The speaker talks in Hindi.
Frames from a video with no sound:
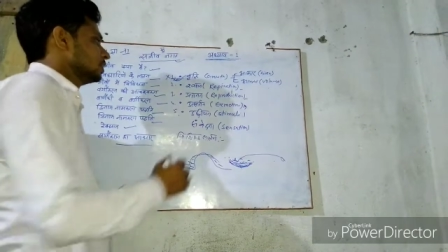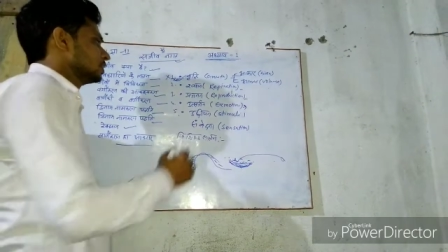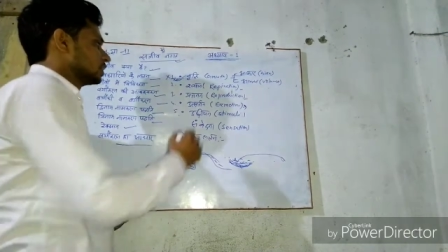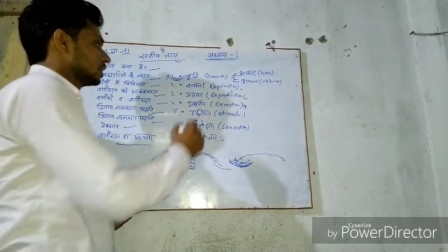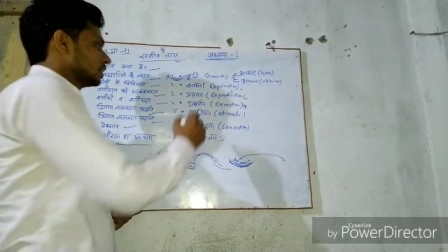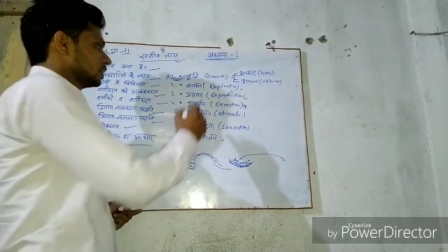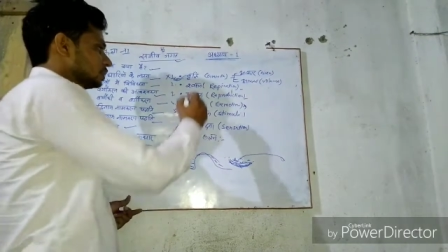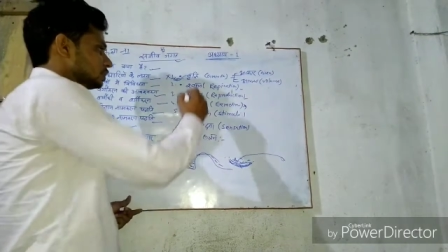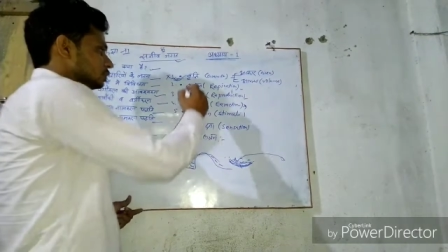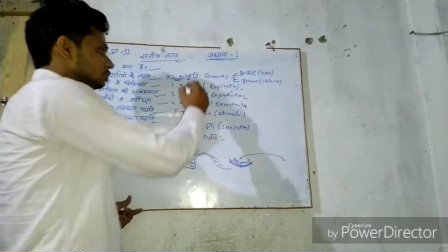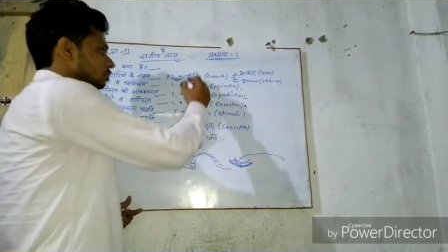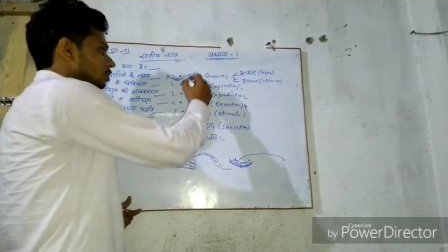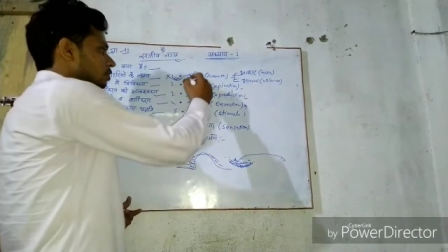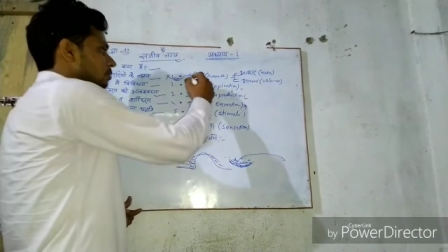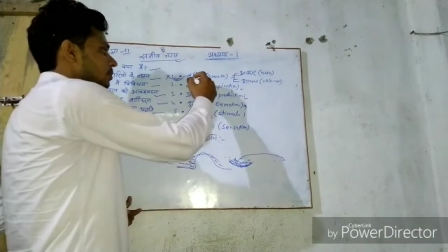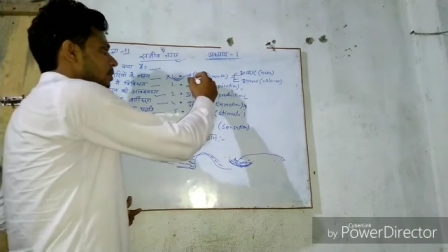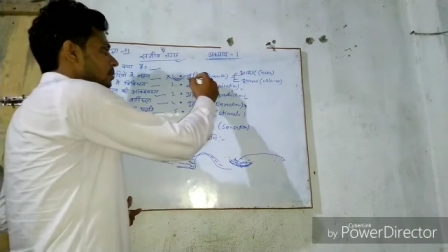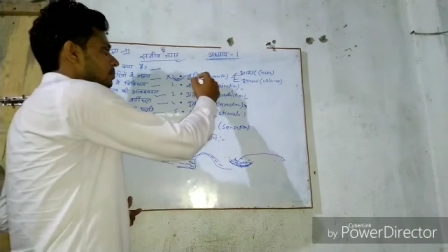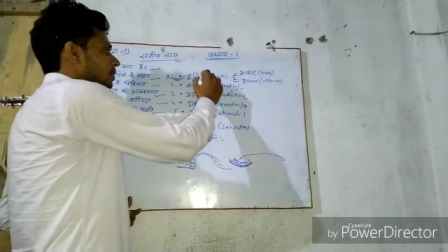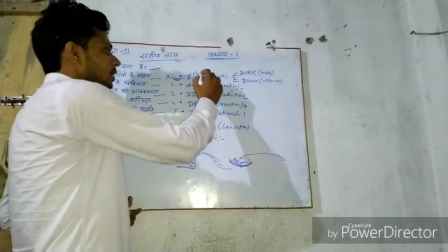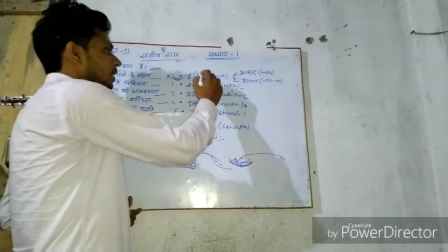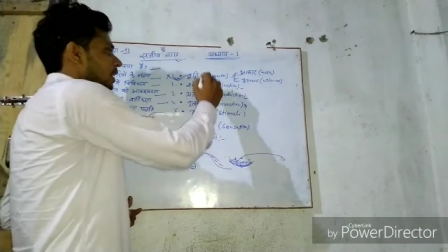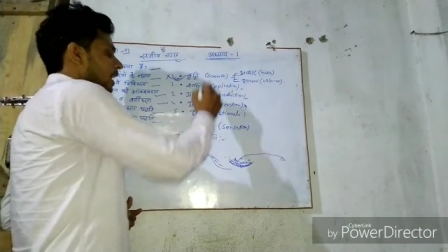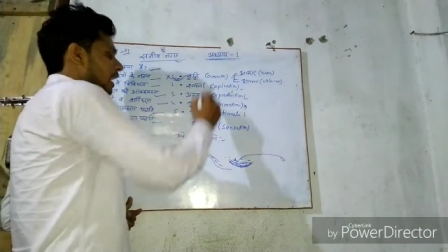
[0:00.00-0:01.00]
सजीवों में
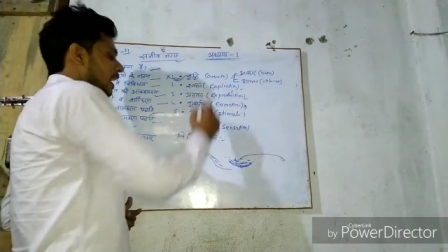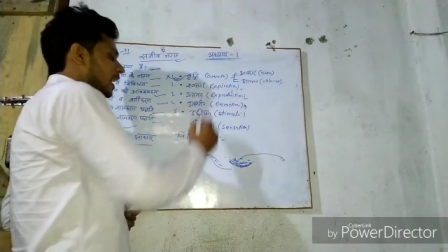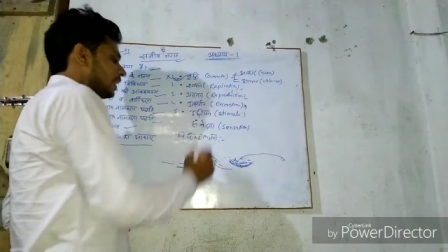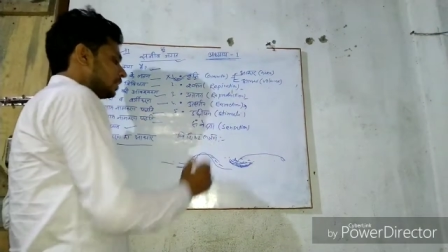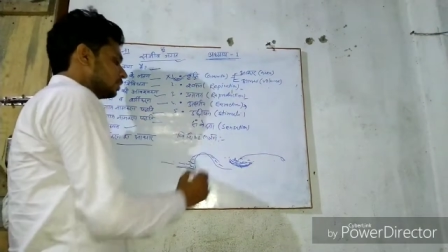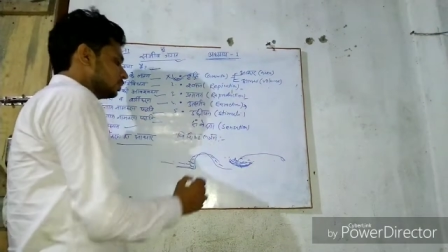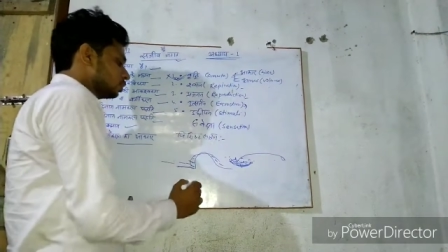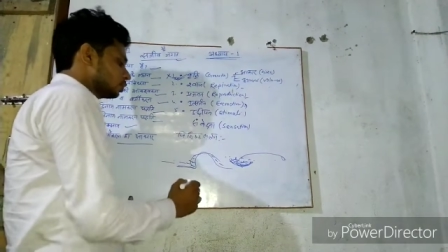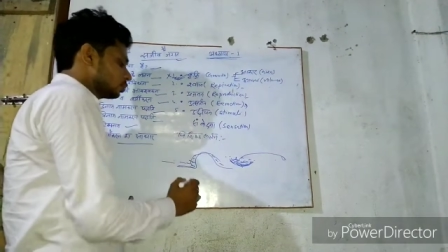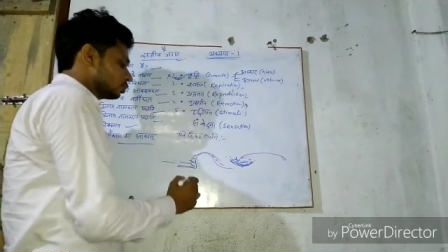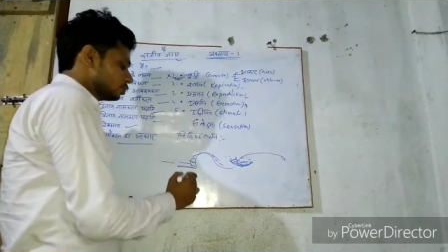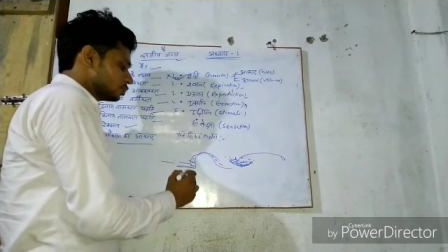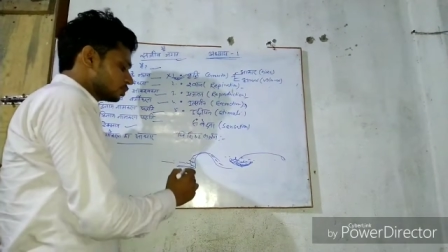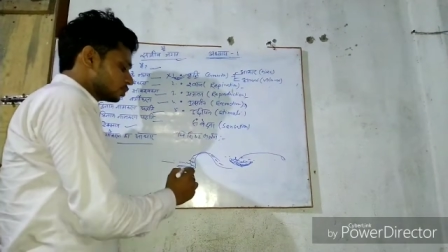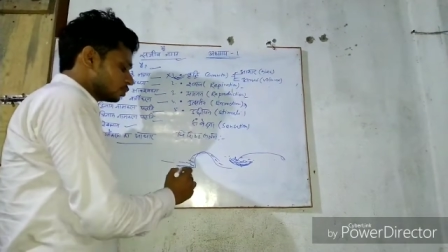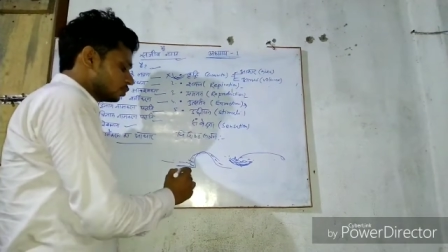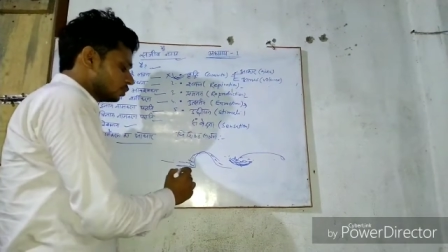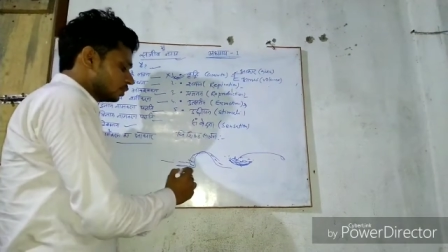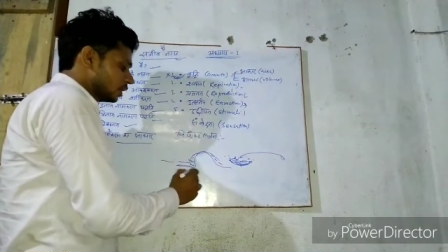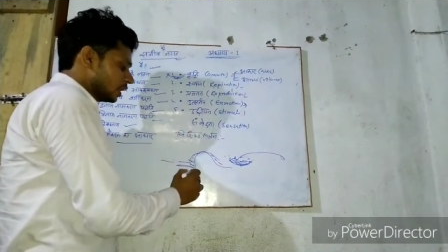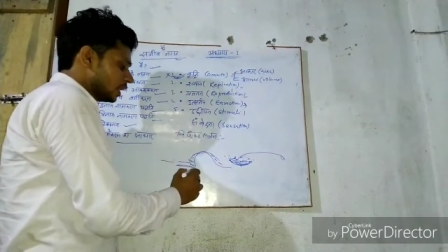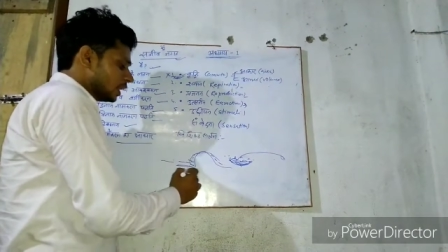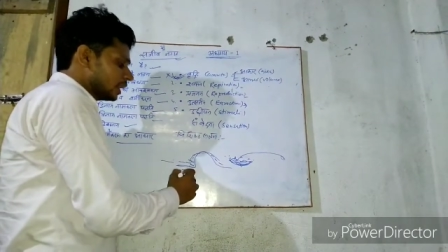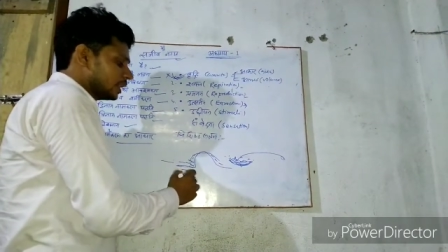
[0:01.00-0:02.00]
मिल रहा है तो कुछ
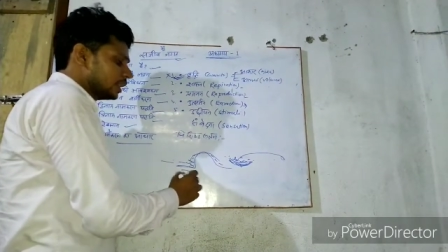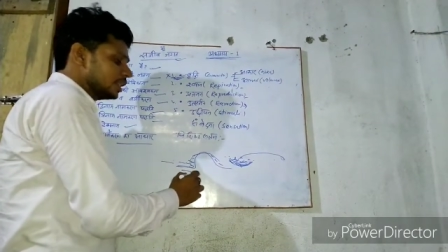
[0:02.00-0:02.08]
गुण